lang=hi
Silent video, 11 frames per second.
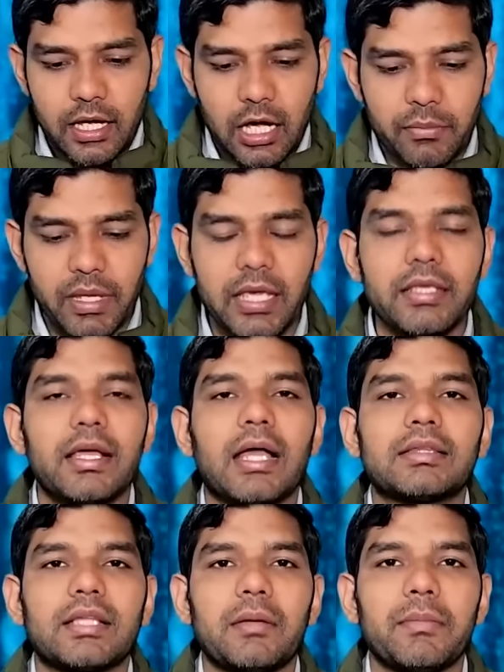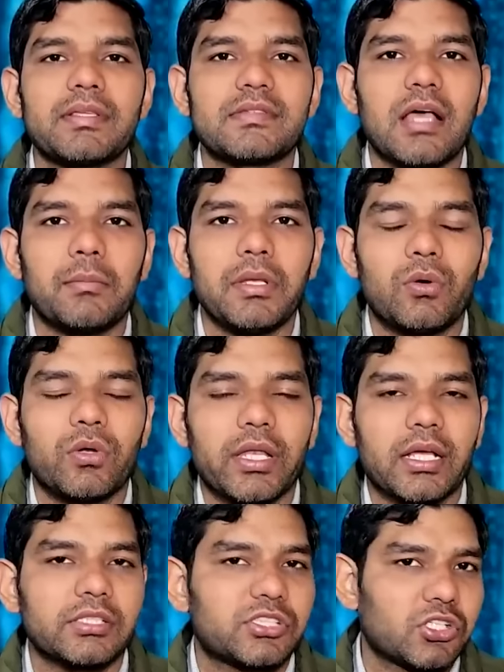हमें यात्रा में शामिल होने
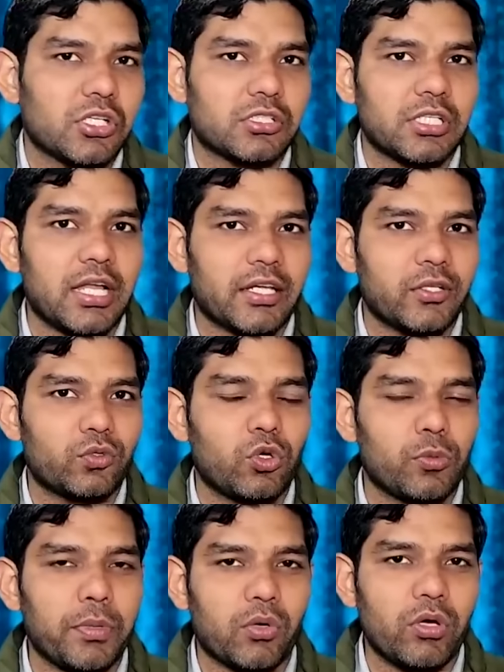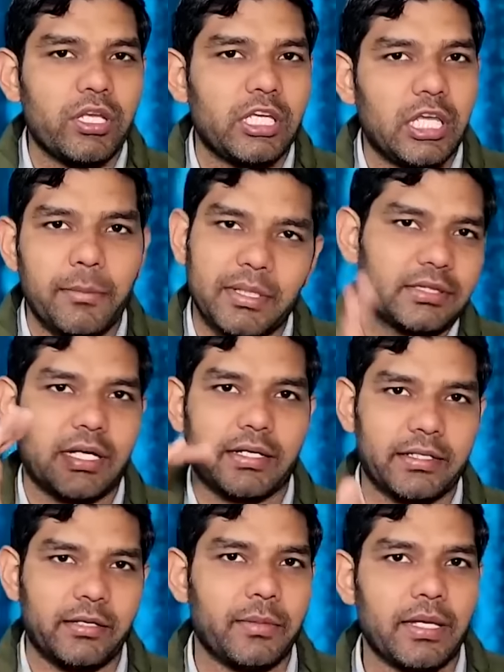का शिष्टाचार के तौर पर कोई निमंत्रण
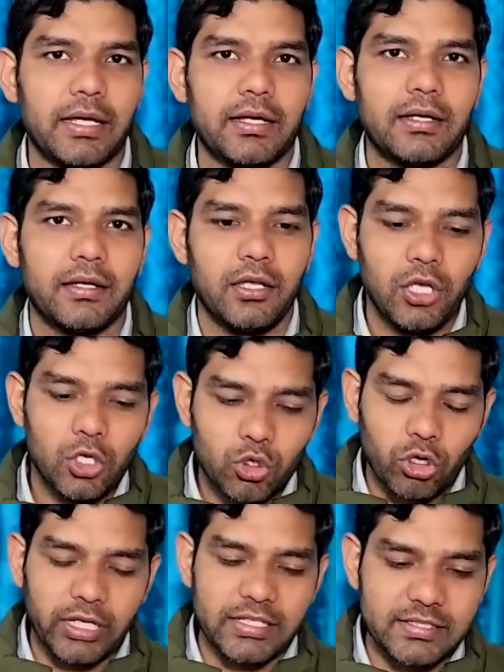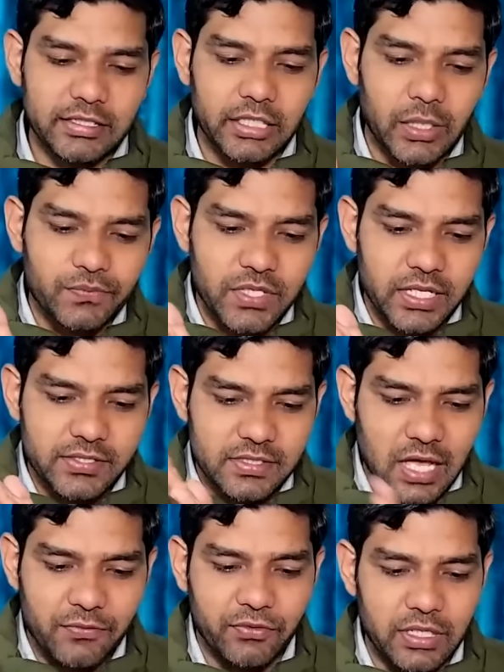नहीं मिला कांग्रेस की तरफ से
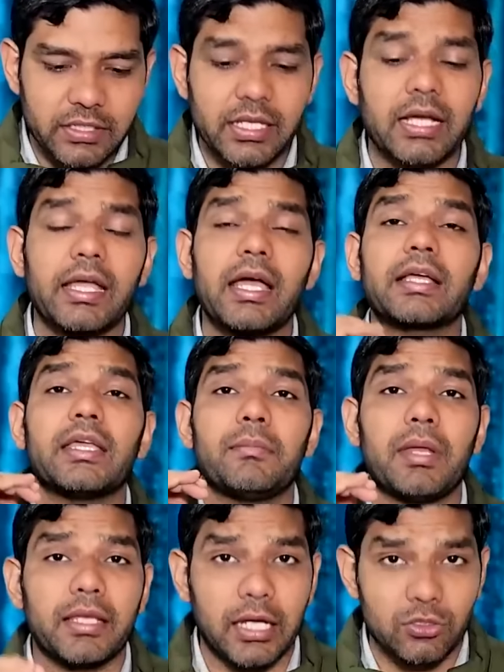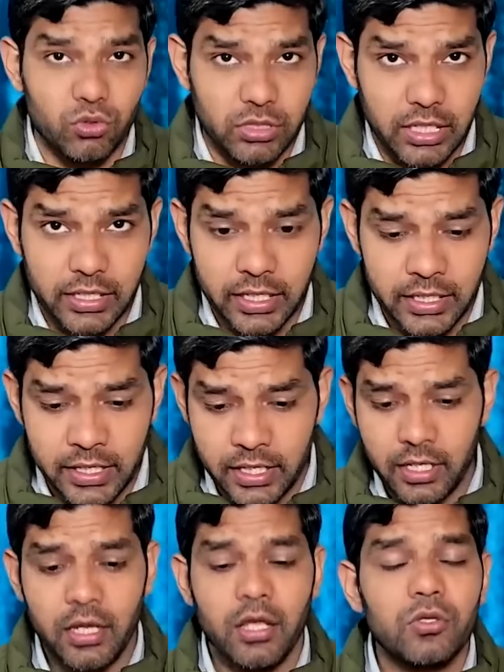साफ कर दिया गया कि मल्लिकार्जुन खड़गे ने
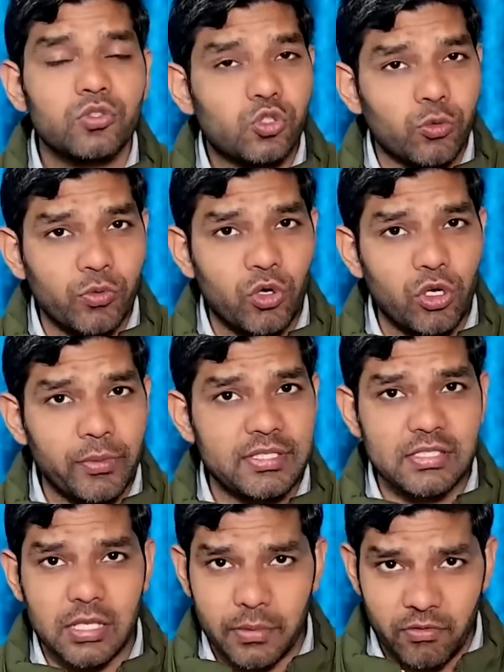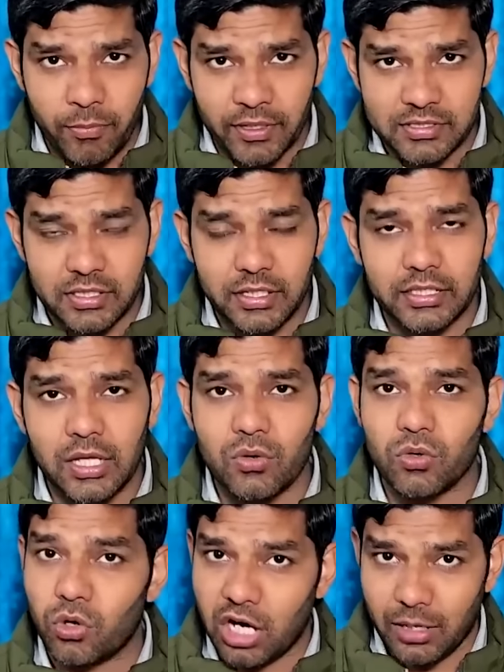जूम कॉल में सभी विपक्ष के नेताओं
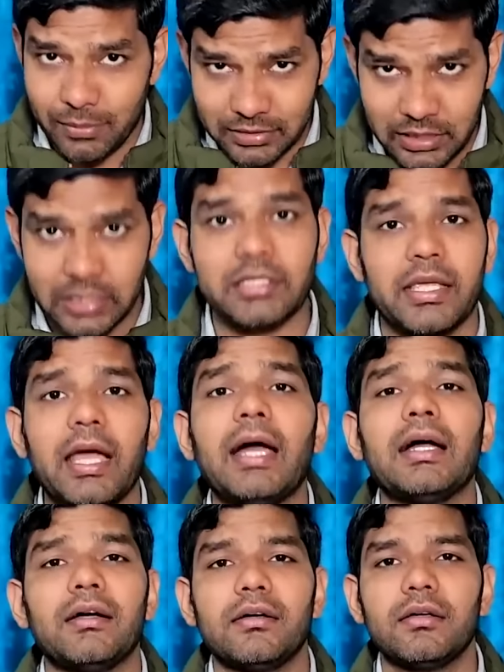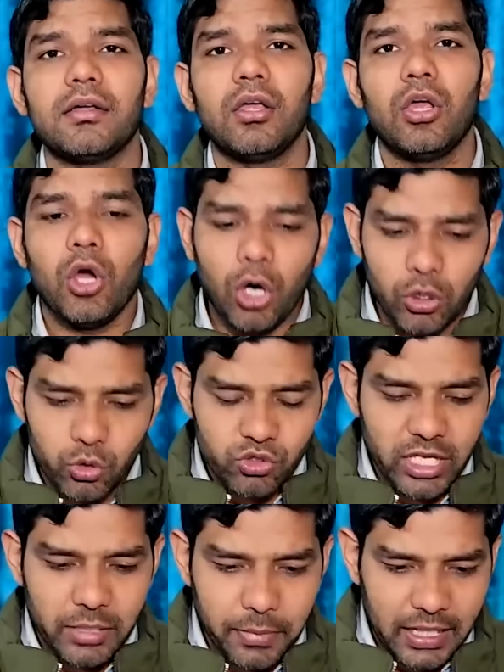को आमंत्रित किया और
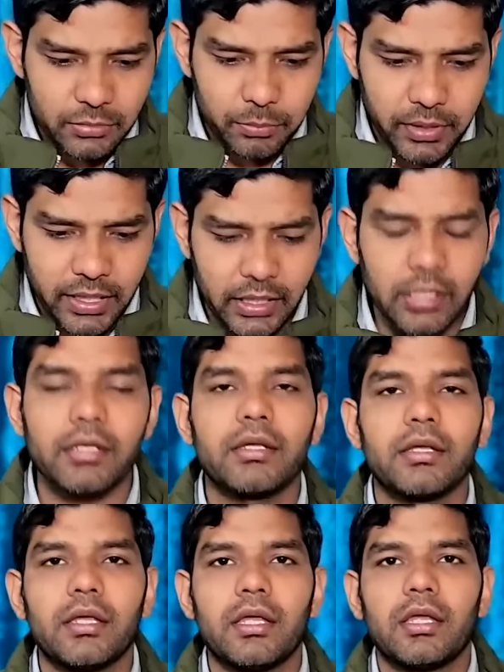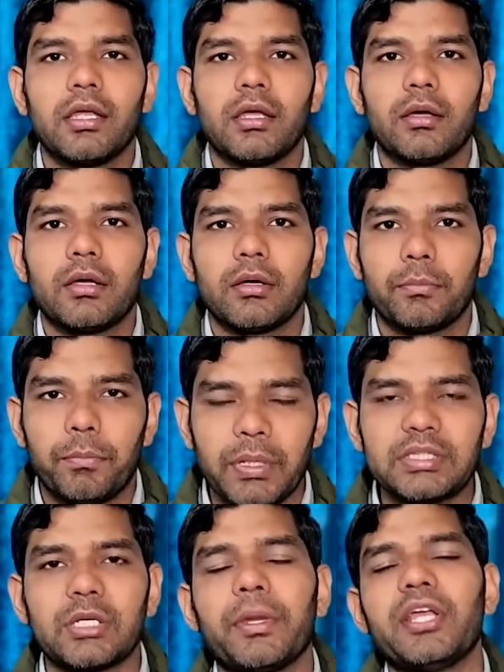उसके बाद में
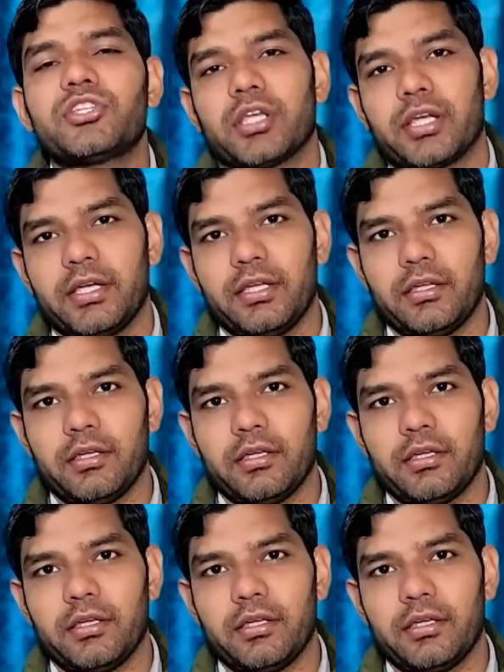पत्र भेजे गए